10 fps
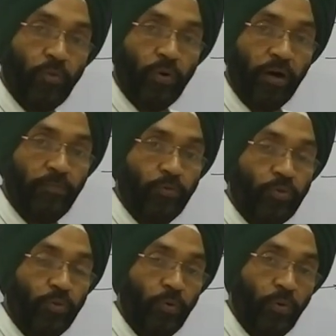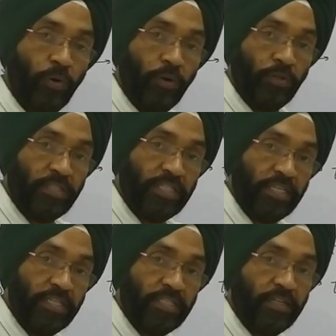तो हम उसको
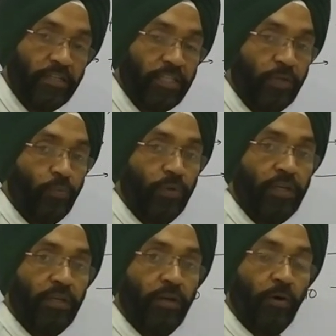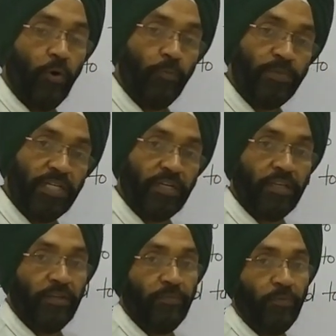चेंज करते हुए
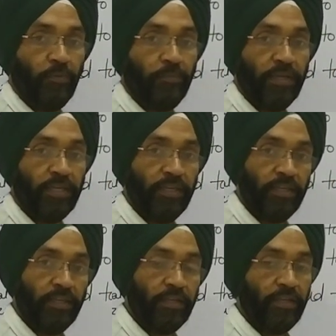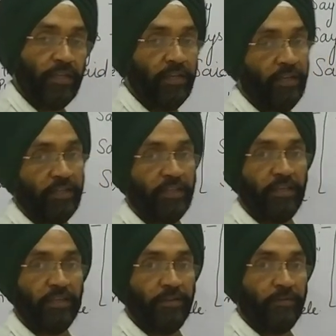ऑब्जेक्ट की फॉर्म में ही लिखते
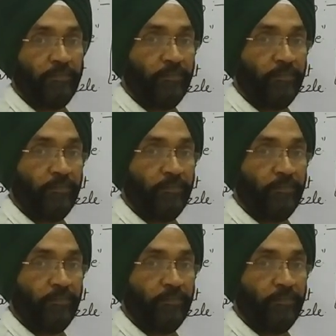हैं